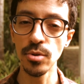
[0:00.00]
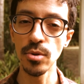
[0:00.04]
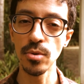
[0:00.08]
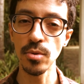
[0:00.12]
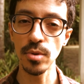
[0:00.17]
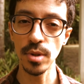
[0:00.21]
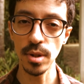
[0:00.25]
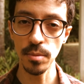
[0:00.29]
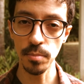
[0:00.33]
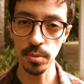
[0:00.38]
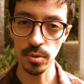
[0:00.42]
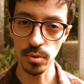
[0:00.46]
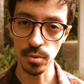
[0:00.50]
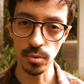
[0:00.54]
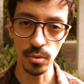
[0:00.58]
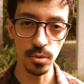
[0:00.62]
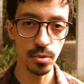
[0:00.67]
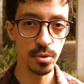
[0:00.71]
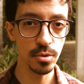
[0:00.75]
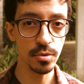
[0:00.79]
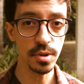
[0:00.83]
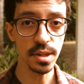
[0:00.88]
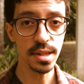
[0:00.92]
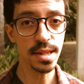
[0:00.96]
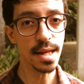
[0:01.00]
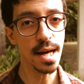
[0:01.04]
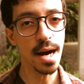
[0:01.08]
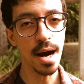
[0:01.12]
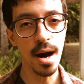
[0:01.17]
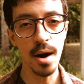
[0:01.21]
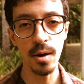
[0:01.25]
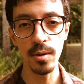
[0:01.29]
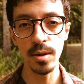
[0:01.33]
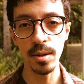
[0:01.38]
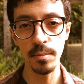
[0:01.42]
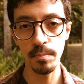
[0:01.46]
jogo o tempo todo, em ter
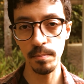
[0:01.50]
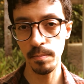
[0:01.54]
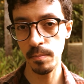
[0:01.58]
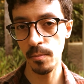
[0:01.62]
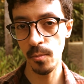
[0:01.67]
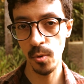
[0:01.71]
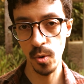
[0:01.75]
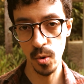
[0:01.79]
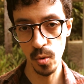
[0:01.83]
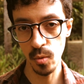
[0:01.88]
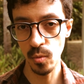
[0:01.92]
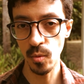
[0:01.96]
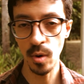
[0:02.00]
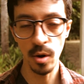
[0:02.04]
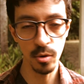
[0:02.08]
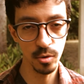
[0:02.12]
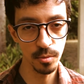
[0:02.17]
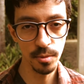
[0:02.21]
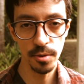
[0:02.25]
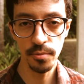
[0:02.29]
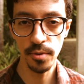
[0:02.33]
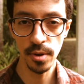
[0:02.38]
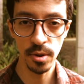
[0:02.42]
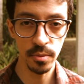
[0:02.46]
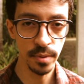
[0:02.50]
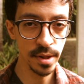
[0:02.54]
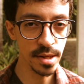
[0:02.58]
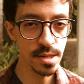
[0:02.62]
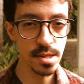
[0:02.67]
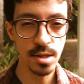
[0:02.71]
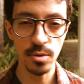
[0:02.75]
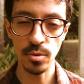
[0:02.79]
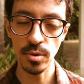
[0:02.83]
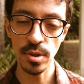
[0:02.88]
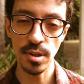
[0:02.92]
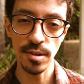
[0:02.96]
aula com alguma
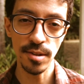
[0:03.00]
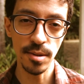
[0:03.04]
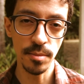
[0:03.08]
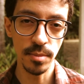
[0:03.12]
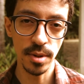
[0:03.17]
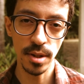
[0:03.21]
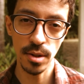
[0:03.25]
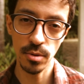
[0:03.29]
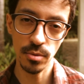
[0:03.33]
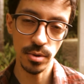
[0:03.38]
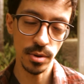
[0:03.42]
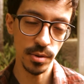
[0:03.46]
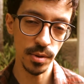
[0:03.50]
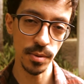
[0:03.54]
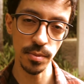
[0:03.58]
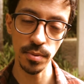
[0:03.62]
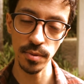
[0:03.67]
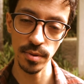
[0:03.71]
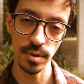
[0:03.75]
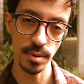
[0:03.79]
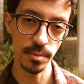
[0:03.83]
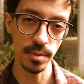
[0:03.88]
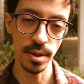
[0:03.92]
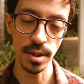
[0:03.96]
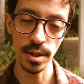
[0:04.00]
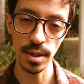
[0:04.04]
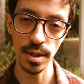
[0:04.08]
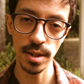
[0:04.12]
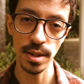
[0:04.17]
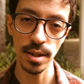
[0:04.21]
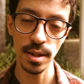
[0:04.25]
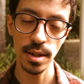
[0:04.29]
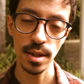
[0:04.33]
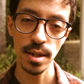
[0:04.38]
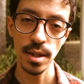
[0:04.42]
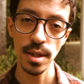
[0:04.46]
frequência, toda semana, duas vezes por
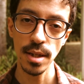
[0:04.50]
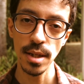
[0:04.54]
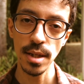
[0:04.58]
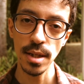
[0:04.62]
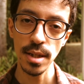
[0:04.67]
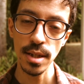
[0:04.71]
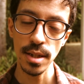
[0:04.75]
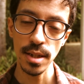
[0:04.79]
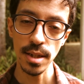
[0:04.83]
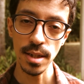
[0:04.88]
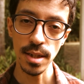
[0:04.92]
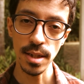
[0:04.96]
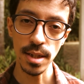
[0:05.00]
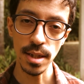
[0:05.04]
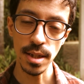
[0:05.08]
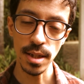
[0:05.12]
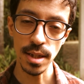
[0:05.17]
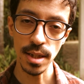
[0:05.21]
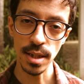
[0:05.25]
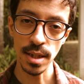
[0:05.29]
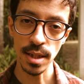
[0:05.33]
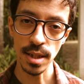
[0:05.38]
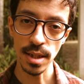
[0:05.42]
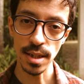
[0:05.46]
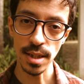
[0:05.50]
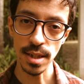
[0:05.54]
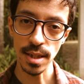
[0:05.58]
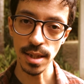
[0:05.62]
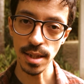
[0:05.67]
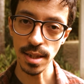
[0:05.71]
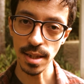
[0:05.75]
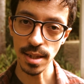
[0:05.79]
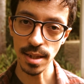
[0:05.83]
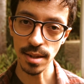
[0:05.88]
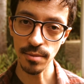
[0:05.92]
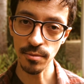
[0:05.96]
semana. E,
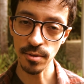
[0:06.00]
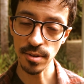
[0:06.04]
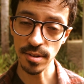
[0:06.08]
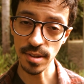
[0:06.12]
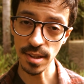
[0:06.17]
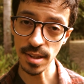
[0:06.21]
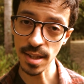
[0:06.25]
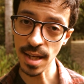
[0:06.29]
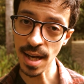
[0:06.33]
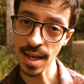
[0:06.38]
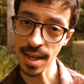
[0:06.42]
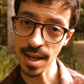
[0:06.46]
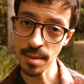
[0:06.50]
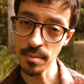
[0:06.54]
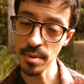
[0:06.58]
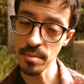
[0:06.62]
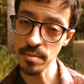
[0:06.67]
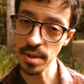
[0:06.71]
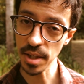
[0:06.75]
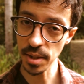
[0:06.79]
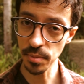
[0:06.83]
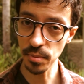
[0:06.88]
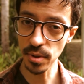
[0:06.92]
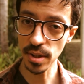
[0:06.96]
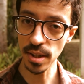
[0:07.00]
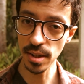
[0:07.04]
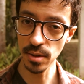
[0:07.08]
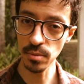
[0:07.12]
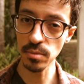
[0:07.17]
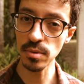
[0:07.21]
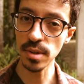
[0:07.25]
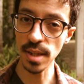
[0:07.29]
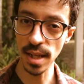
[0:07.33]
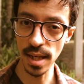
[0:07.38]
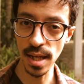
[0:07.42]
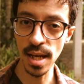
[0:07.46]
e você acaba, mesmo que não
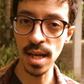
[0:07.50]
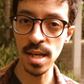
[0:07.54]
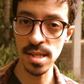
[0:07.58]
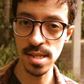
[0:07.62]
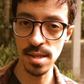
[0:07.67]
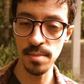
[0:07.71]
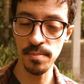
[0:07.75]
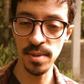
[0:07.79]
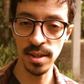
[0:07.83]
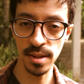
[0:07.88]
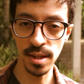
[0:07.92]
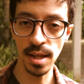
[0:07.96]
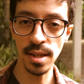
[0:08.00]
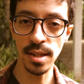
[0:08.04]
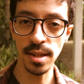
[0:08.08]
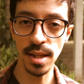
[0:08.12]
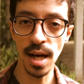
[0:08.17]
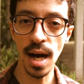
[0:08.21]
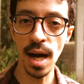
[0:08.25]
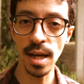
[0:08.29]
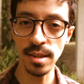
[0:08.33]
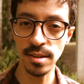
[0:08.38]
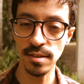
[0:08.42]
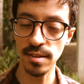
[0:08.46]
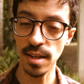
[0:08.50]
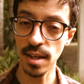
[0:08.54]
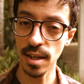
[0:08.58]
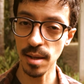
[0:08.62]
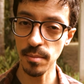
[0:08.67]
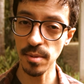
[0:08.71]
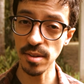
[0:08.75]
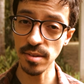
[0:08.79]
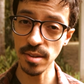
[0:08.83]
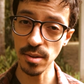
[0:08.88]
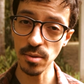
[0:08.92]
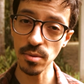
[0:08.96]
tenha essa mentalidade, você
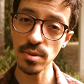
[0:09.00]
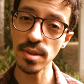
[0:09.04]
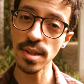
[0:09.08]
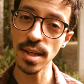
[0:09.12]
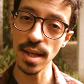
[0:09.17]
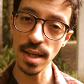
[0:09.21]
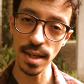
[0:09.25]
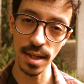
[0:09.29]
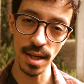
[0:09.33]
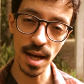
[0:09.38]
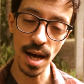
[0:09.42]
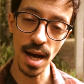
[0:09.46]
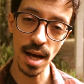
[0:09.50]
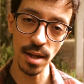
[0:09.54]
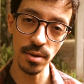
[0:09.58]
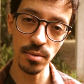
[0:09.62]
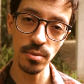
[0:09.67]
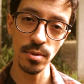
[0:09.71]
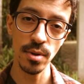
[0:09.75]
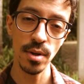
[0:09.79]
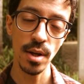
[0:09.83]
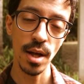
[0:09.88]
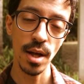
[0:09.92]
acaba sendo treinado